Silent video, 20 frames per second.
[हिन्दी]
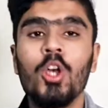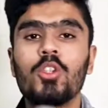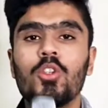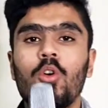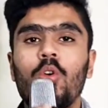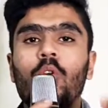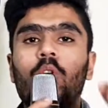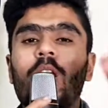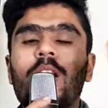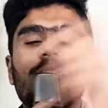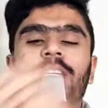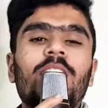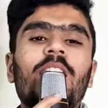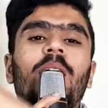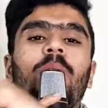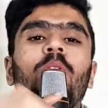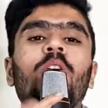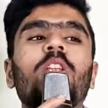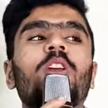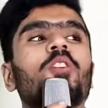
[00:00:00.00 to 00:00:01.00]
सो
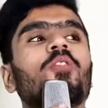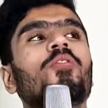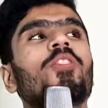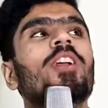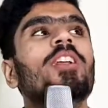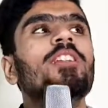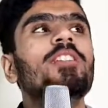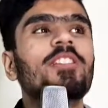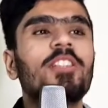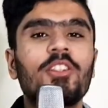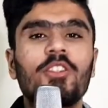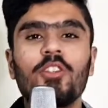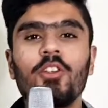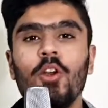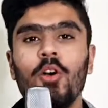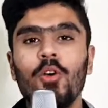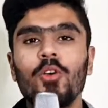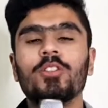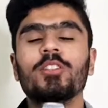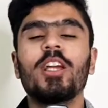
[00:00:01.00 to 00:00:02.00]
असलम फ्रेंड्स दिस
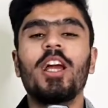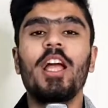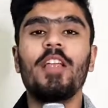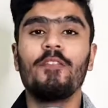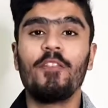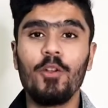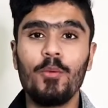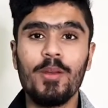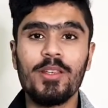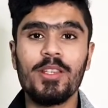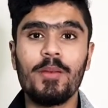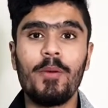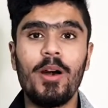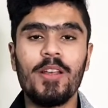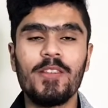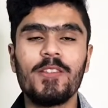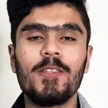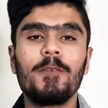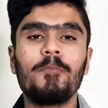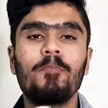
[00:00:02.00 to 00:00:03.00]
योर होस्ट एंड मैं
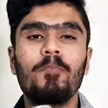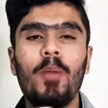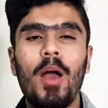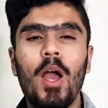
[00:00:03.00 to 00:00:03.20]
सबासी